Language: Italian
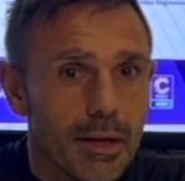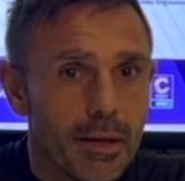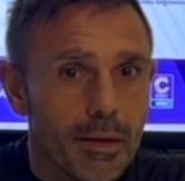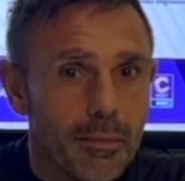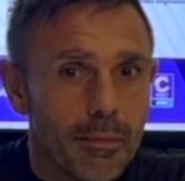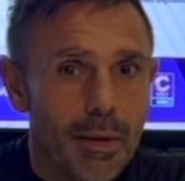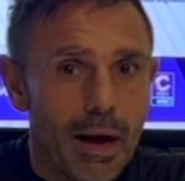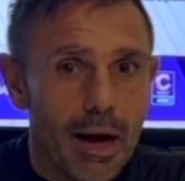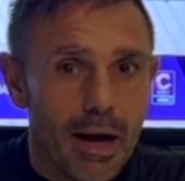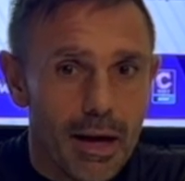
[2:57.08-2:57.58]

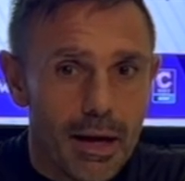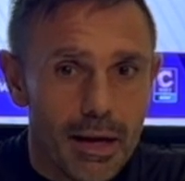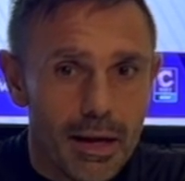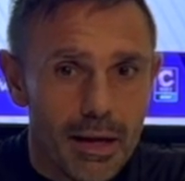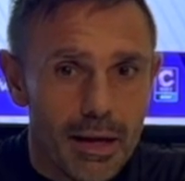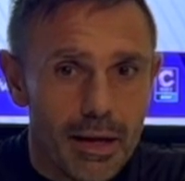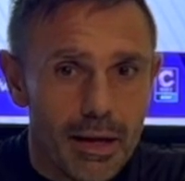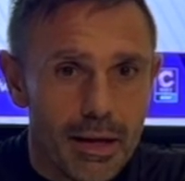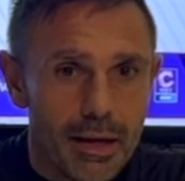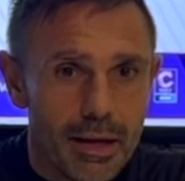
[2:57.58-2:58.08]
Ma
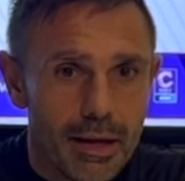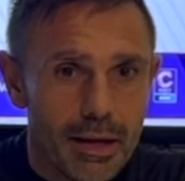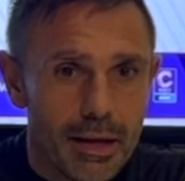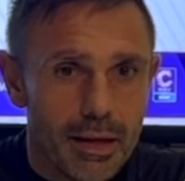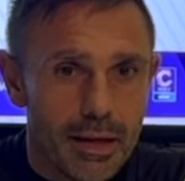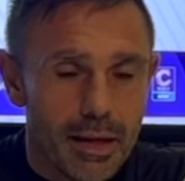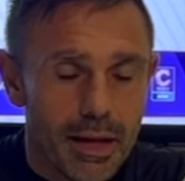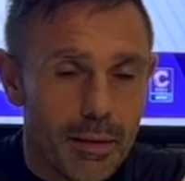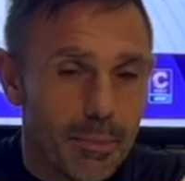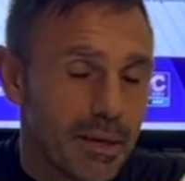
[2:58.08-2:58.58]

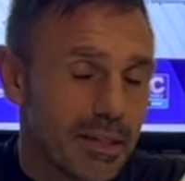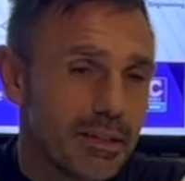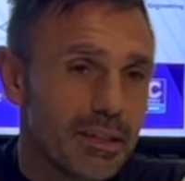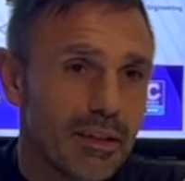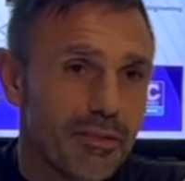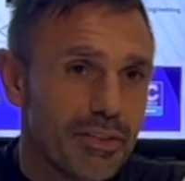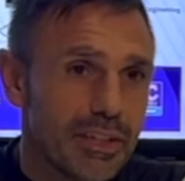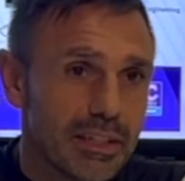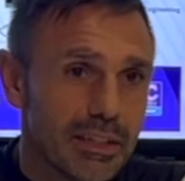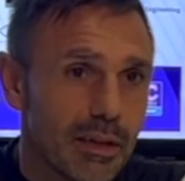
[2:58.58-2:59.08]
eh, la
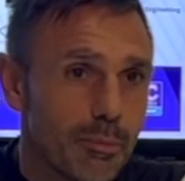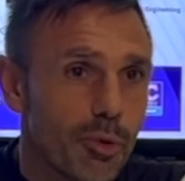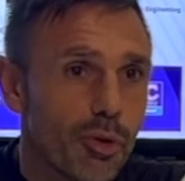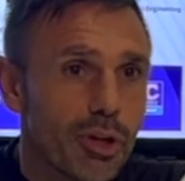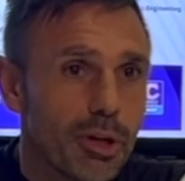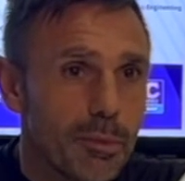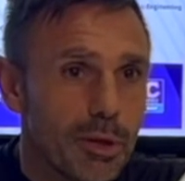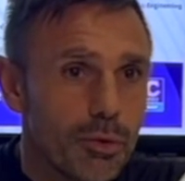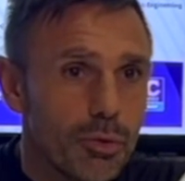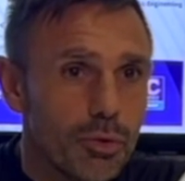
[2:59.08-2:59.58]
partita è finita da
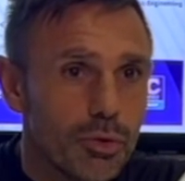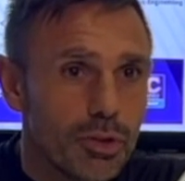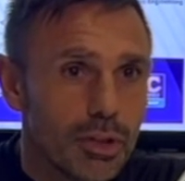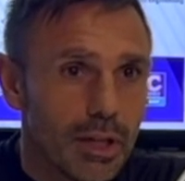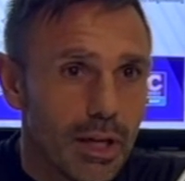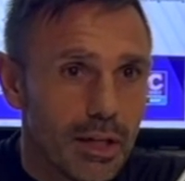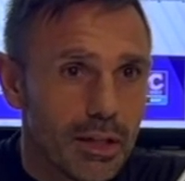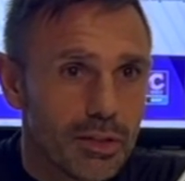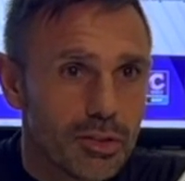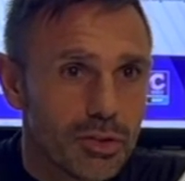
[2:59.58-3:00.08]
pochi
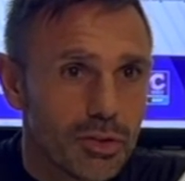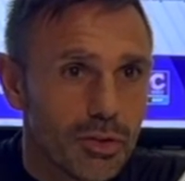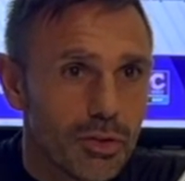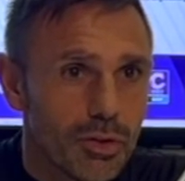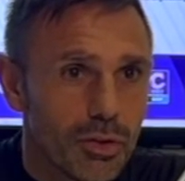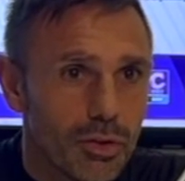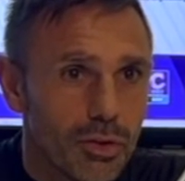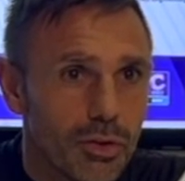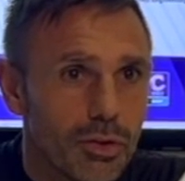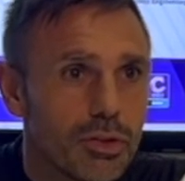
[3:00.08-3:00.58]
minuti,
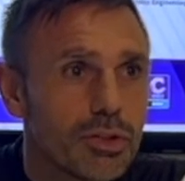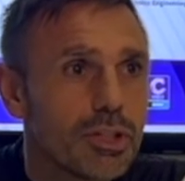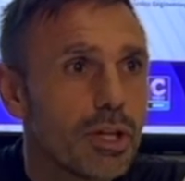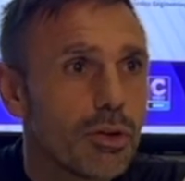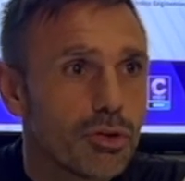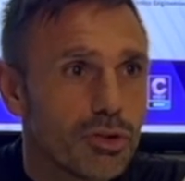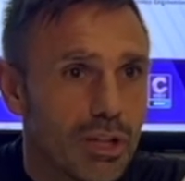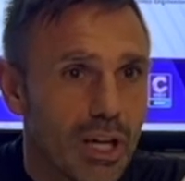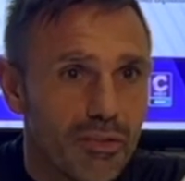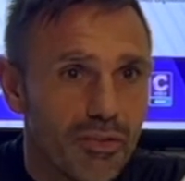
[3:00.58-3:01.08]
adesso c'è
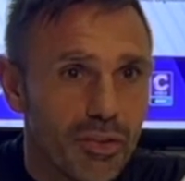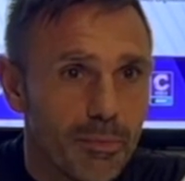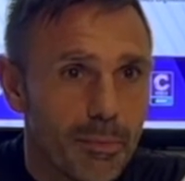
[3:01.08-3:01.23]
lo staff